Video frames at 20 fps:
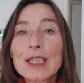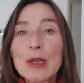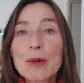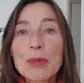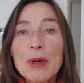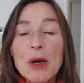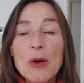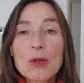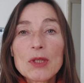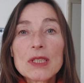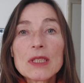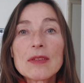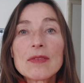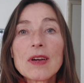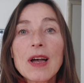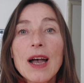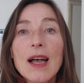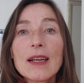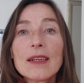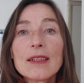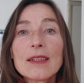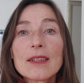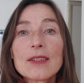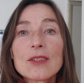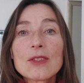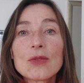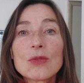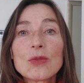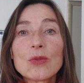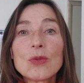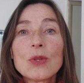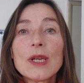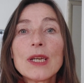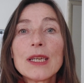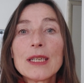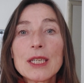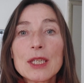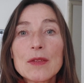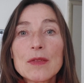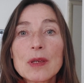dann brauche ich die Fragen dazu,
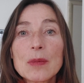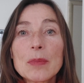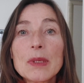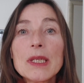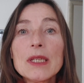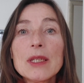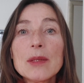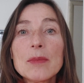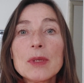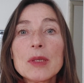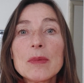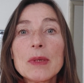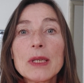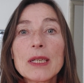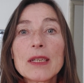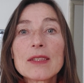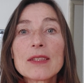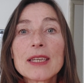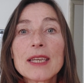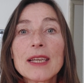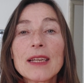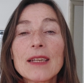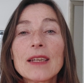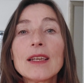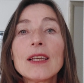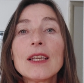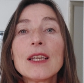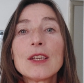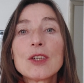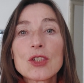ich verbinde mich mit der Seele,